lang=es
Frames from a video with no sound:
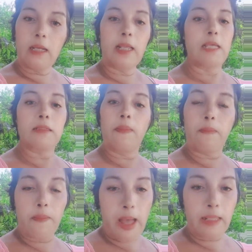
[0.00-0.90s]
Gracias
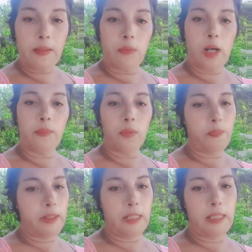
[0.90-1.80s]
Padre por la
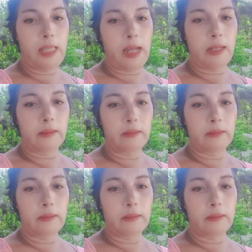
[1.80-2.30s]
prosperidad.